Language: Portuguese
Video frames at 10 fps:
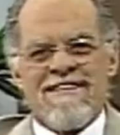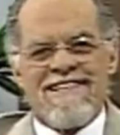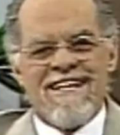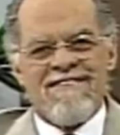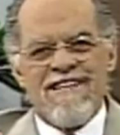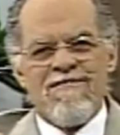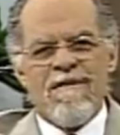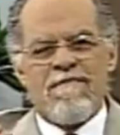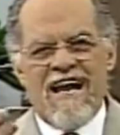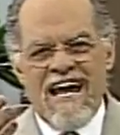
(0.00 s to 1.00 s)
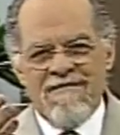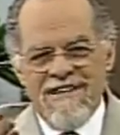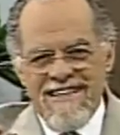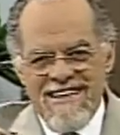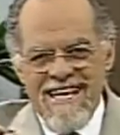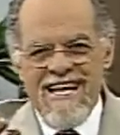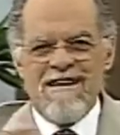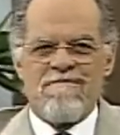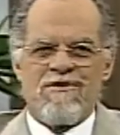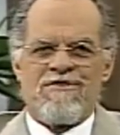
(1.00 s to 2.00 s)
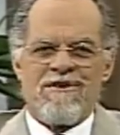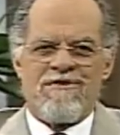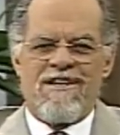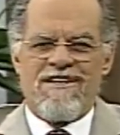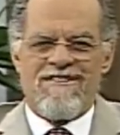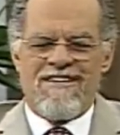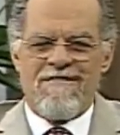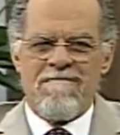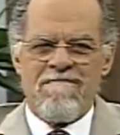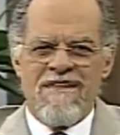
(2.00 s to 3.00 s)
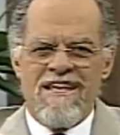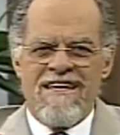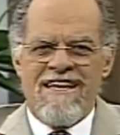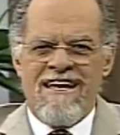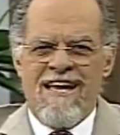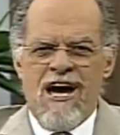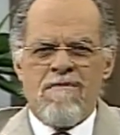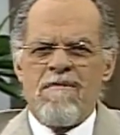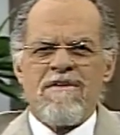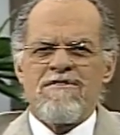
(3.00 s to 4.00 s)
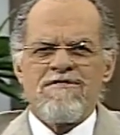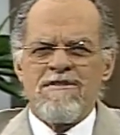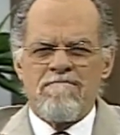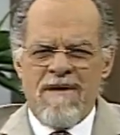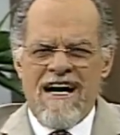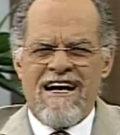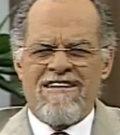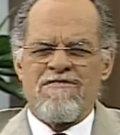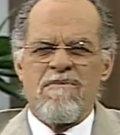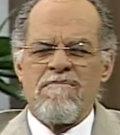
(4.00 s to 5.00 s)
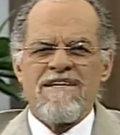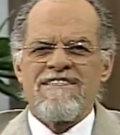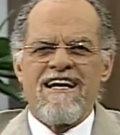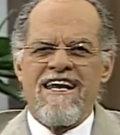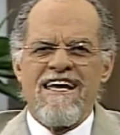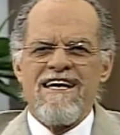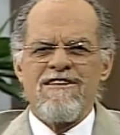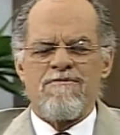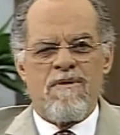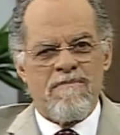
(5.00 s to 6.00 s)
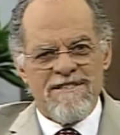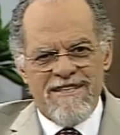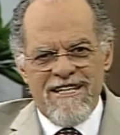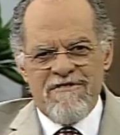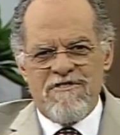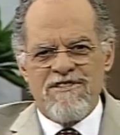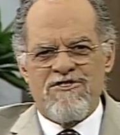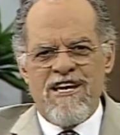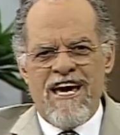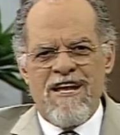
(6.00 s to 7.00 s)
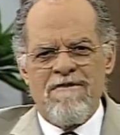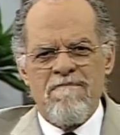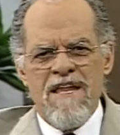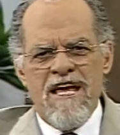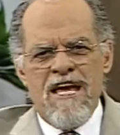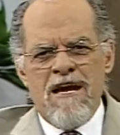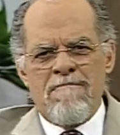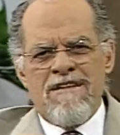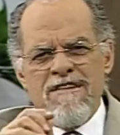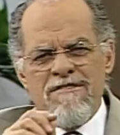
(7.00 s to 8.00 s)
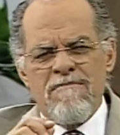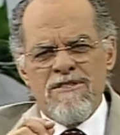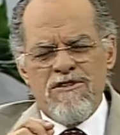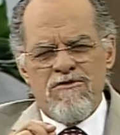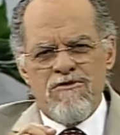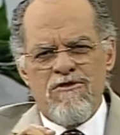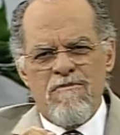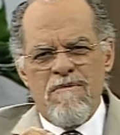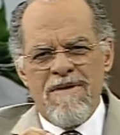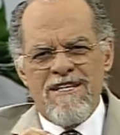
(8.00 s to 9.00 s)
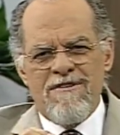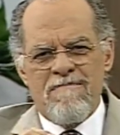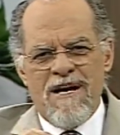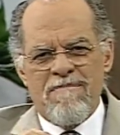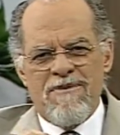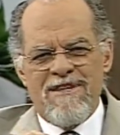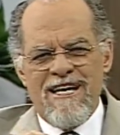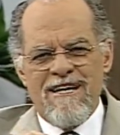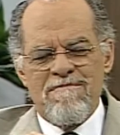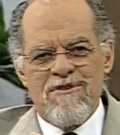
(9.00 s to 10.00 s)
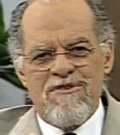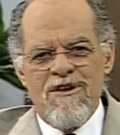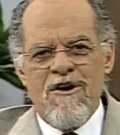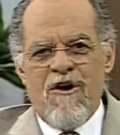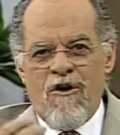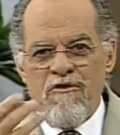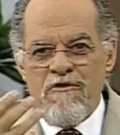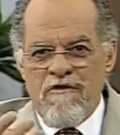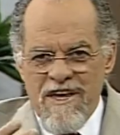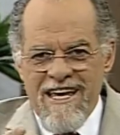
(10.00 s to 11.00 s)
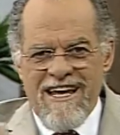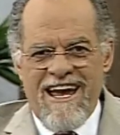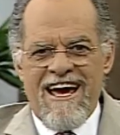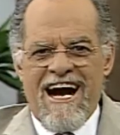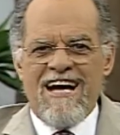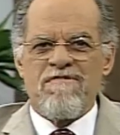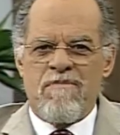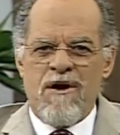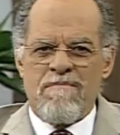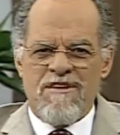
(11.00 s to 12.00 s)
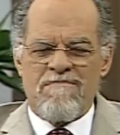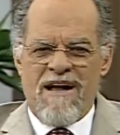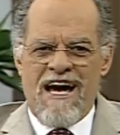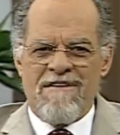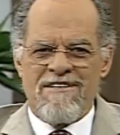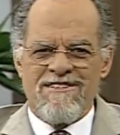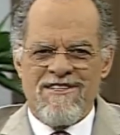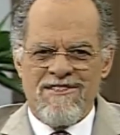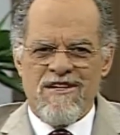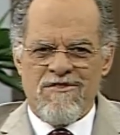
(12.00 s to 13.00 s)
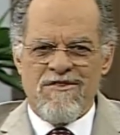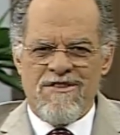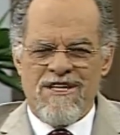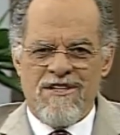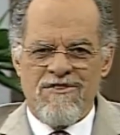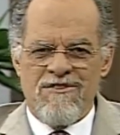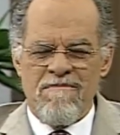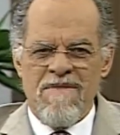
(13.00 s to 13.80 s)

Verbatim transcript: trazendo a palavra dele para o seu coração. É um momento de paz, um momento de alento, um momento de refrigério, mas acima de tudo, um momento para podermos ouvir as próprias palavras de Jesus Cristo.